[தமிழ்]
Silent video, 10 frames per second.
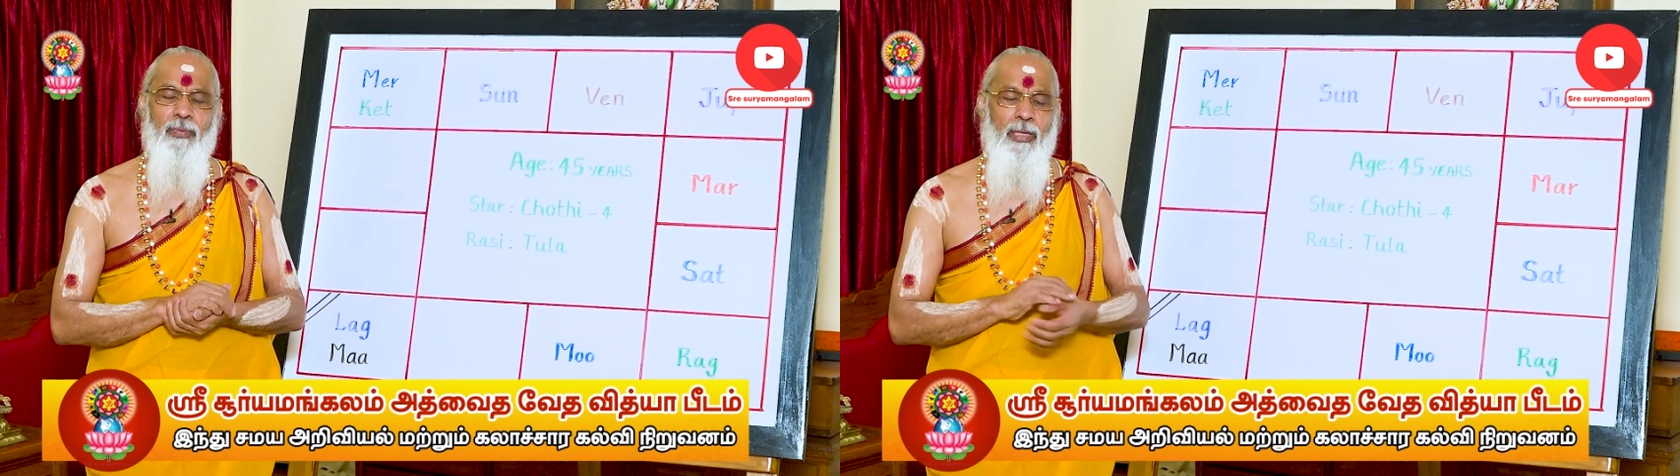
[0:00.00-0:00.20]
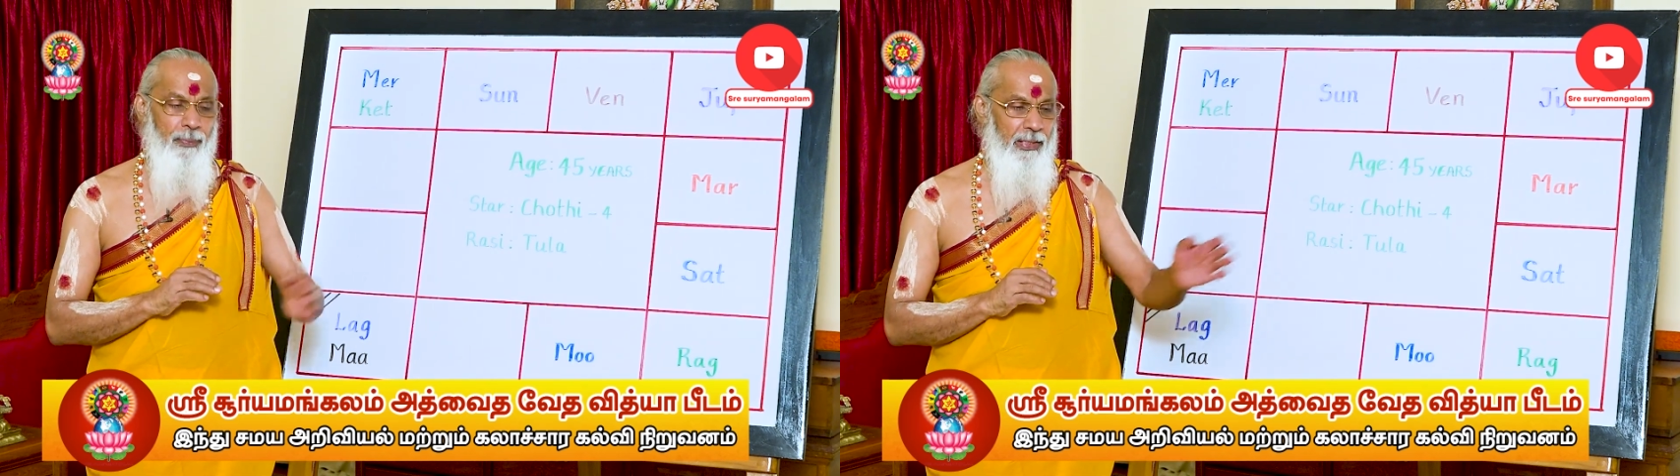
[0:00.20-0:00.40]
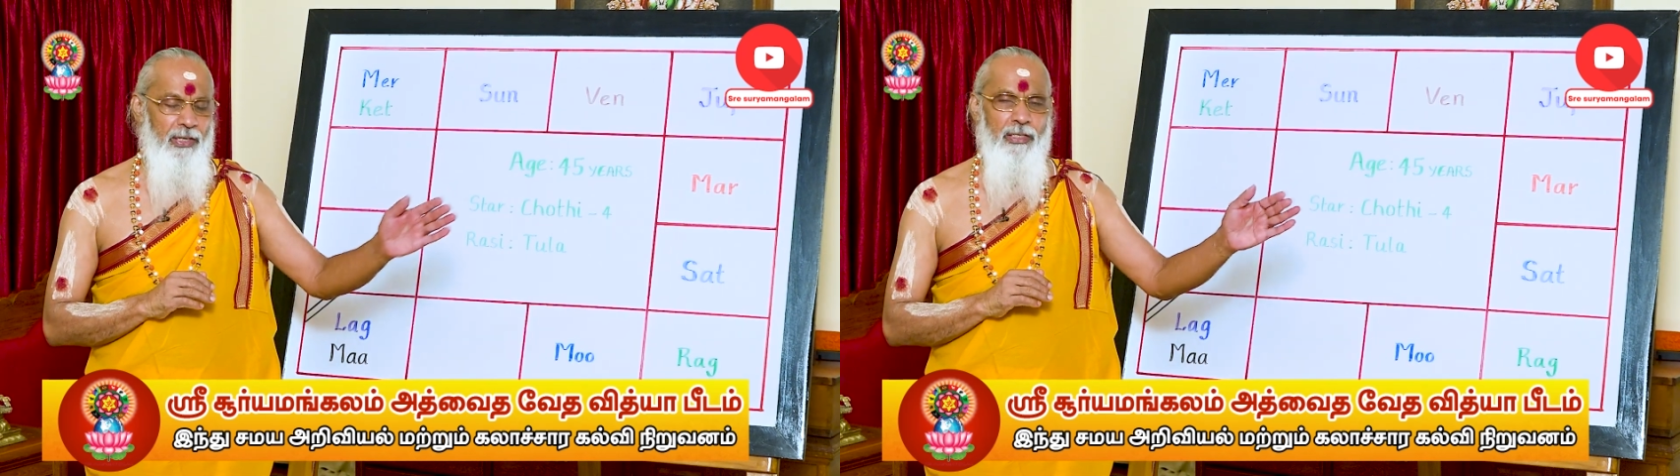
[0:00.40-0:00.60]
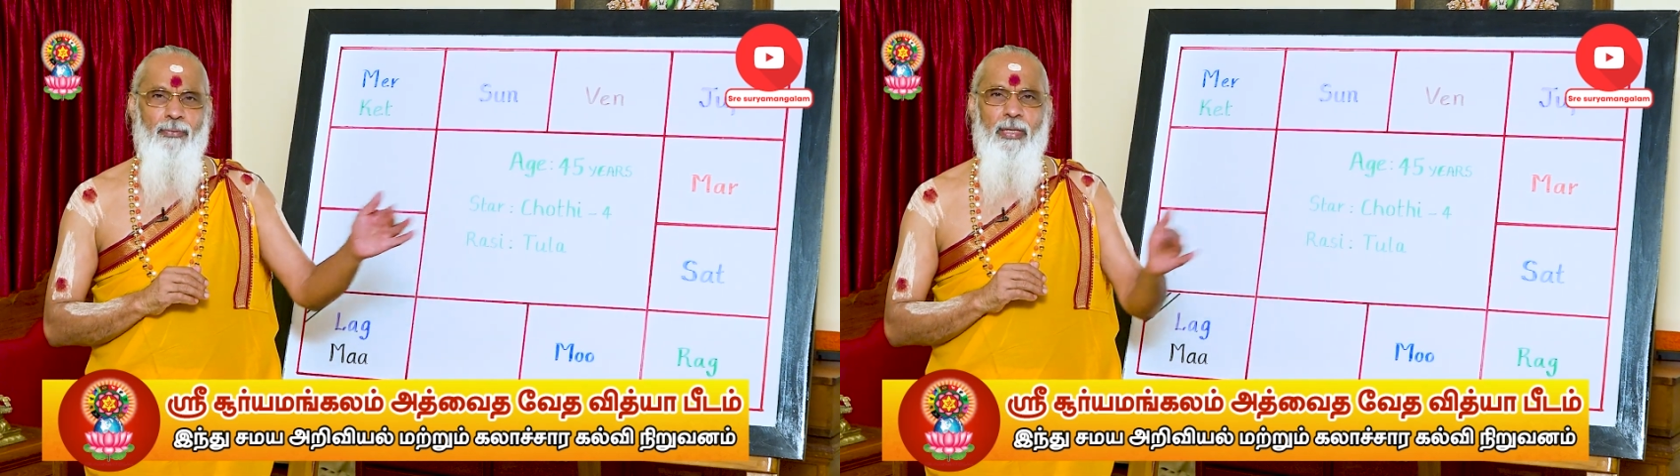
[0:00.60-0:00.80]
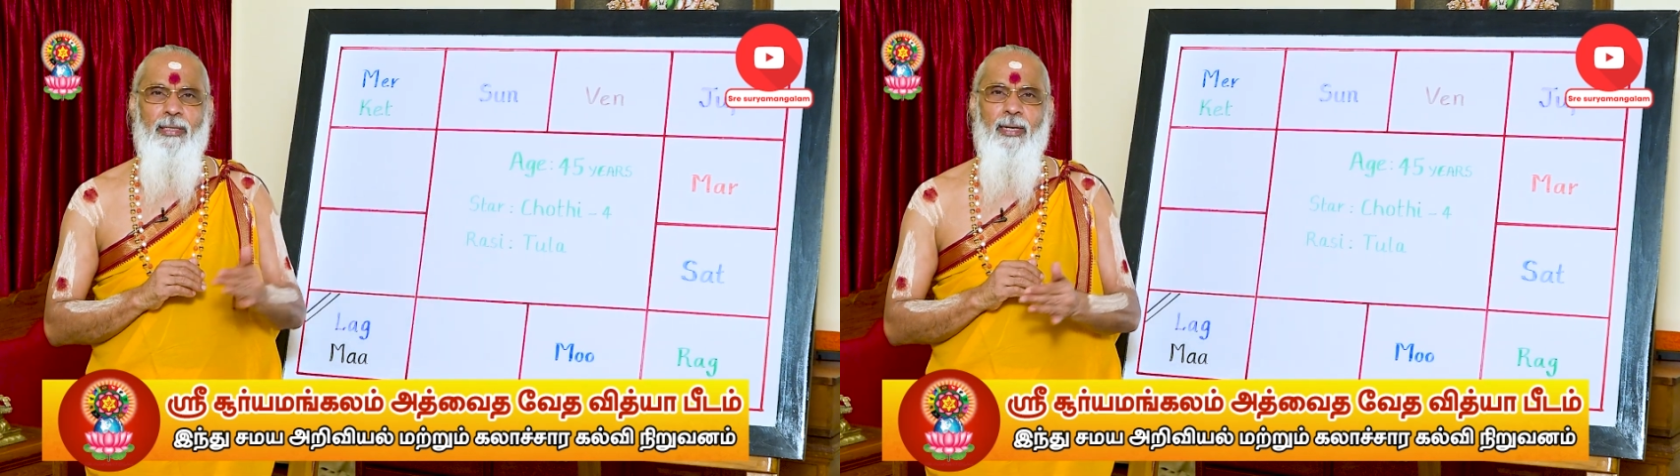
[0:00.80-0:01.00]
இந்த பதினஞ்சு
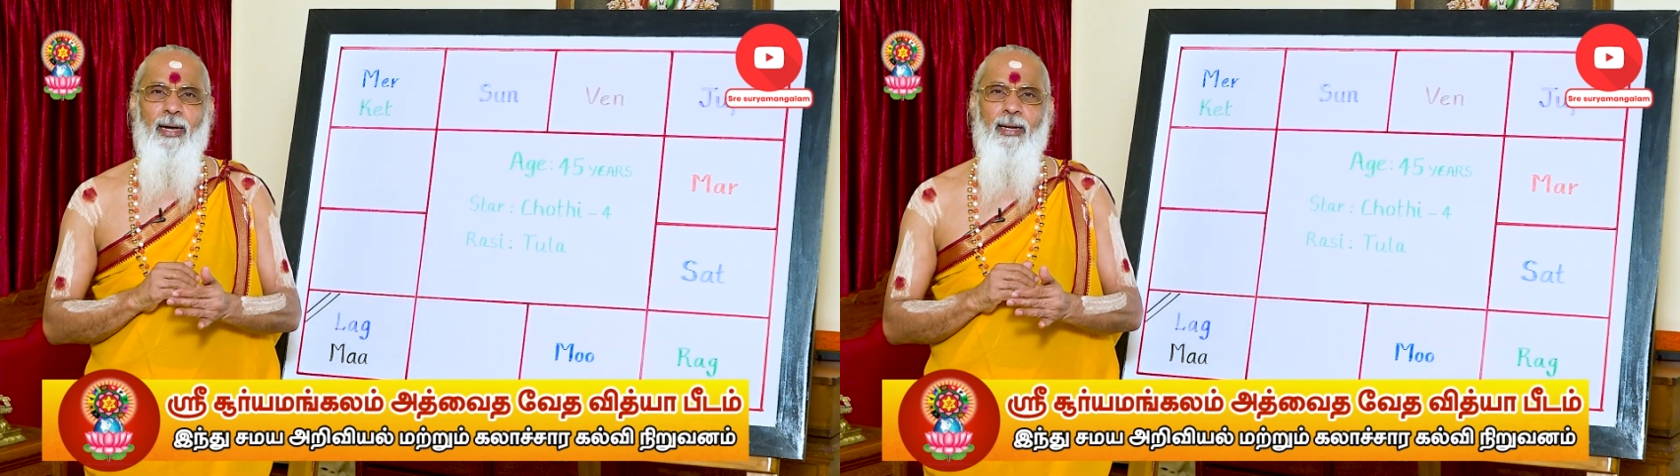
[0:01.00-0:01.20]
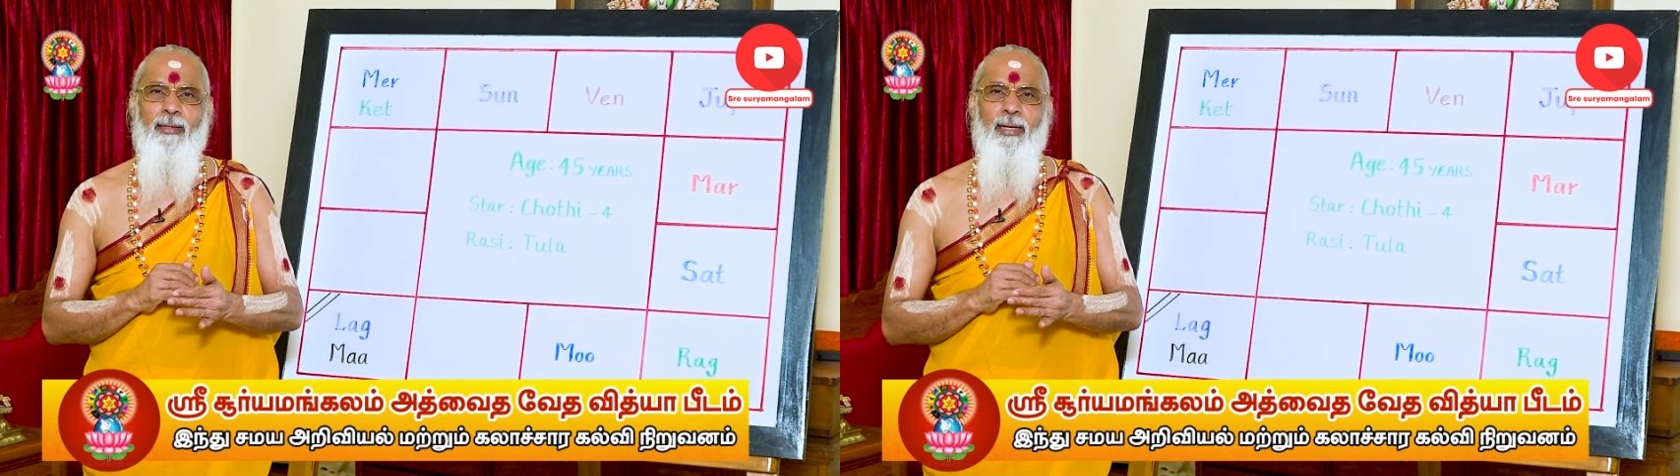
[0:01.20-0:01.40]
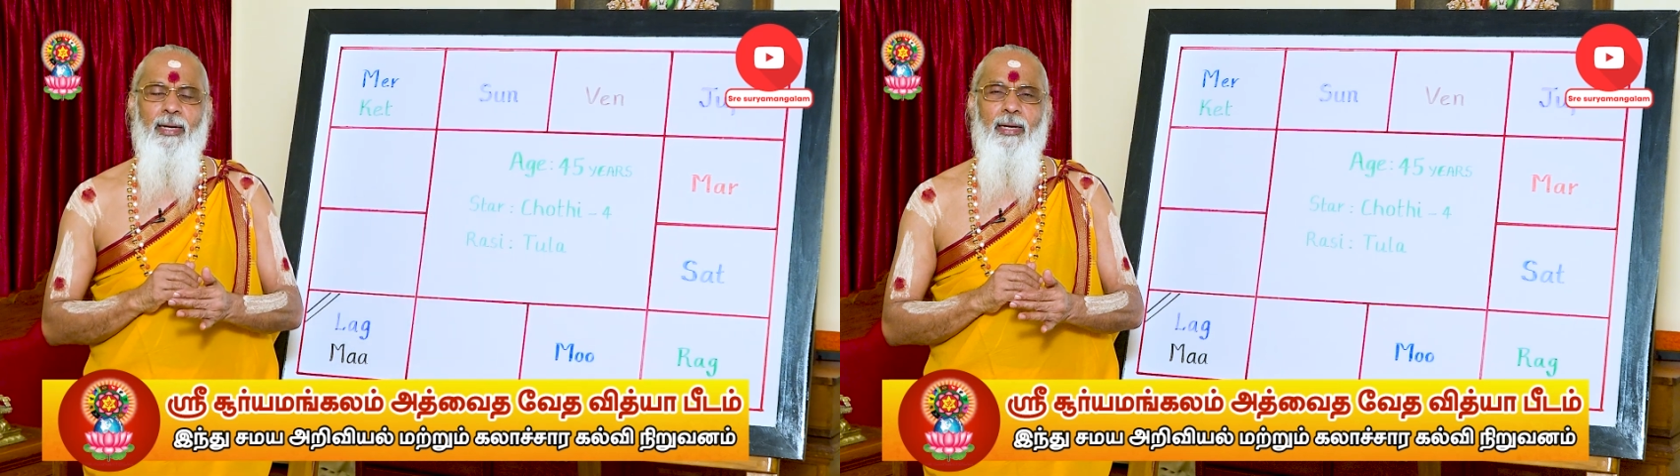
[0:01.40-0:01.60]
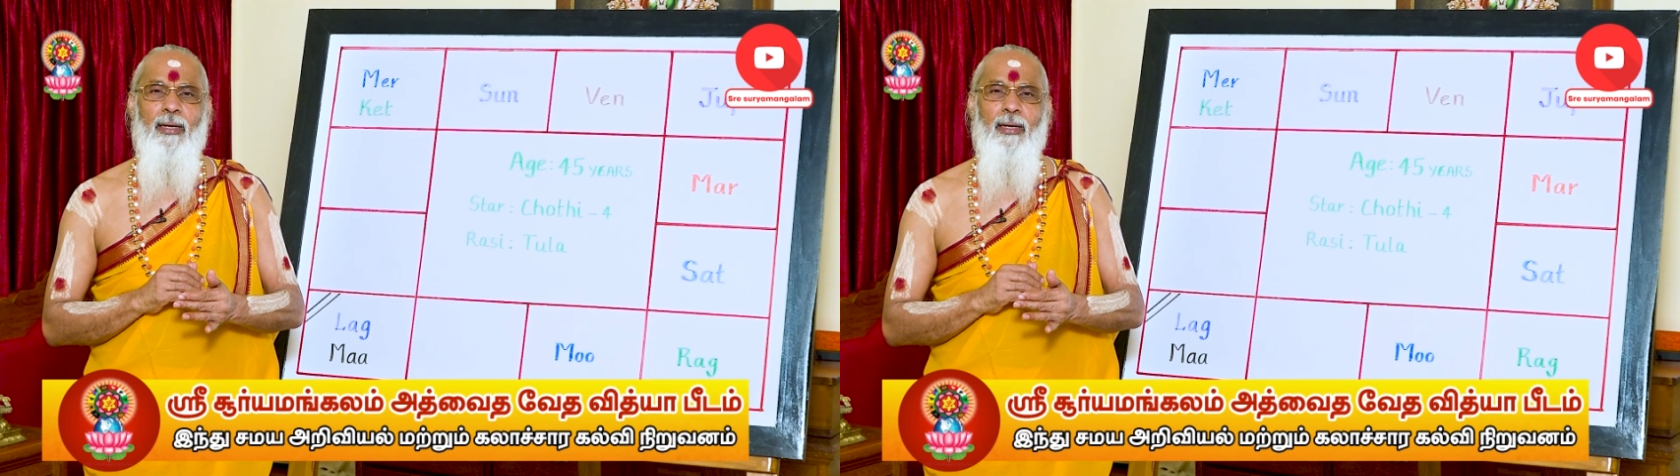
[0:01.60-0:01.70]
வருஷ காலத்தில்